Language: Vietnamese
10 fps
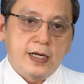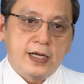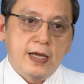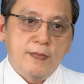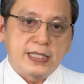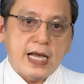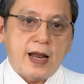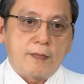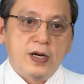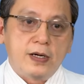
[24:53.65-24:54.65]
khi mà xác
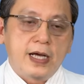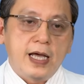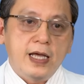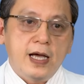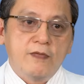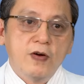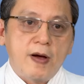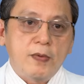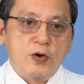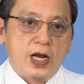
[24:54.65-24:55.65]
lập được cái phương
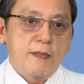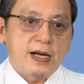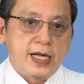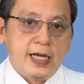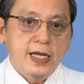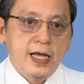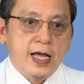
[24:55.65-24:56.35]
pháp điều trị của bác sĩ